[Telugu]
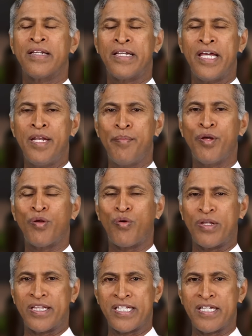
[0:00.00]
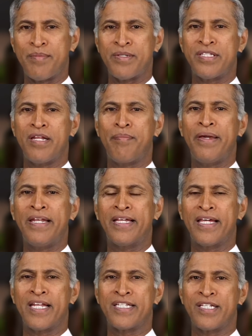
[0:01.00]
లేనిపోయిన కొత్త సమస్యలు పెయిన్
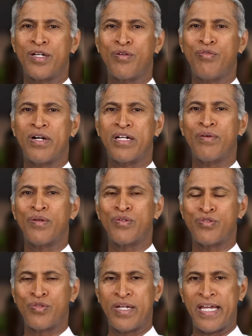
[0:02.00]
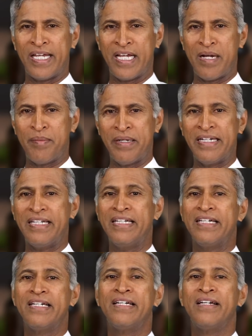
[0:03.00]
కిల్లర్స్ ఎక్కువ వాడటం వల్ల వస్తున్నాయి కాబట్టి
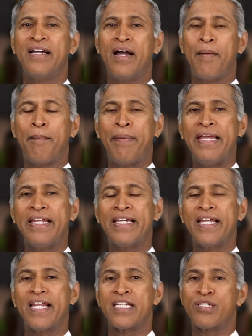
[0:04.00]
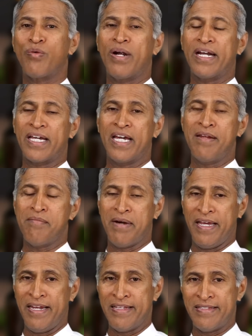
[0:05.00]
పెయిన్ కిల్లర్స్ వాడకాన్ని
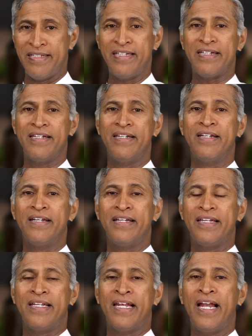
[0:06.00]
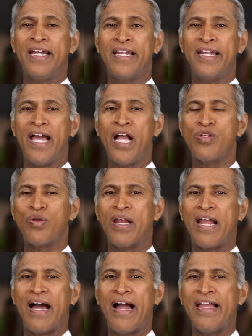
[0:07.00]
మానేసి ఇలాంటి
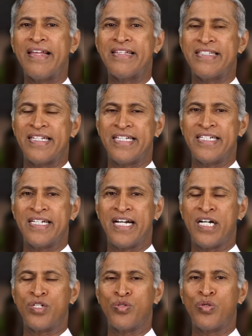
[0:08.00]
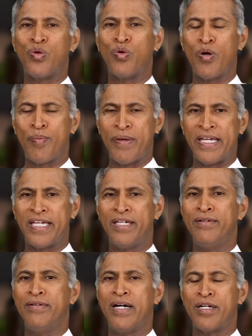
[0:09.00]
న్యాచురల్ ఆయిల్స్ని అటు
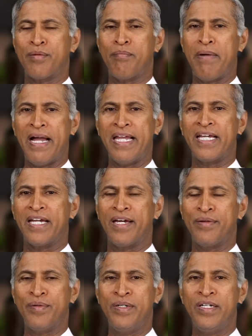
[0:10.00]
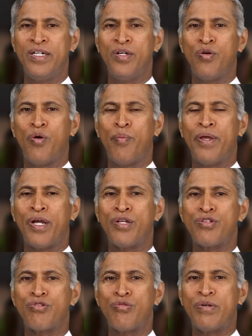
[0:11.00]
లోపలికేను అటు బాహ్యంగాను
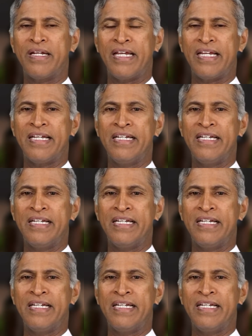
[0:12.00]
ఉపయోగించుకుంటే